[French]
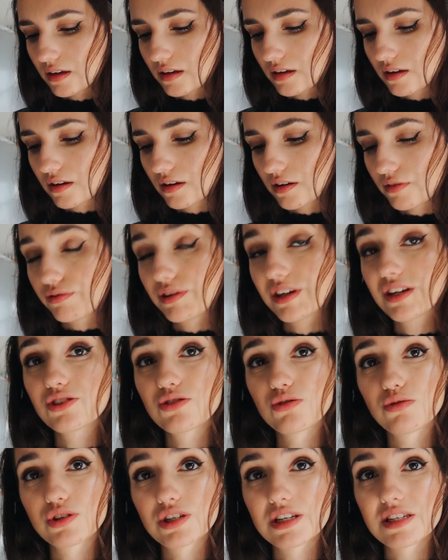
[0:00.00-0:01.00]
Euh, faudrait
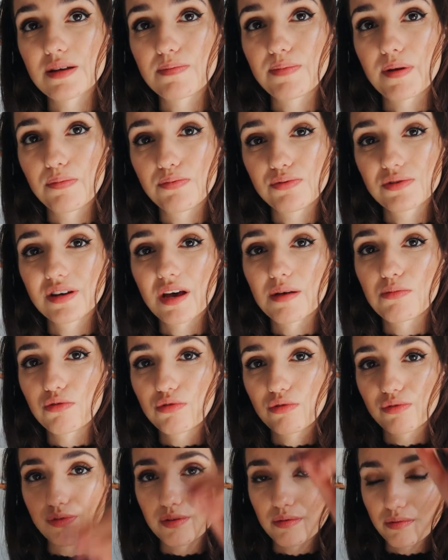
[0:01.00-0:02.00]
que je, les appelle plus quand
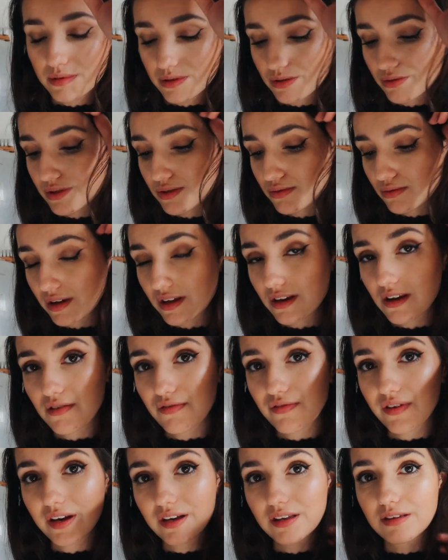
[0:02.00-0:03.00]
mon confinement parce qu'ils ont rien à
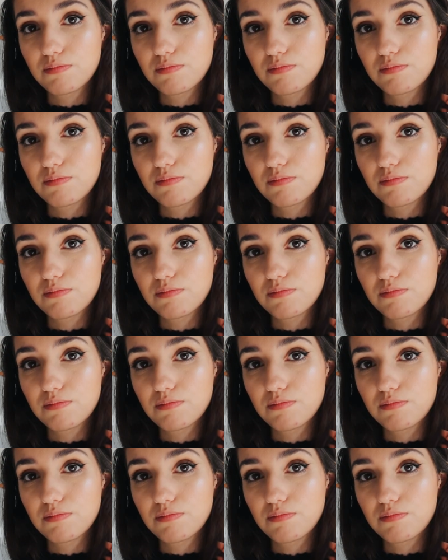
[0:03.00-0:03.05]
faire,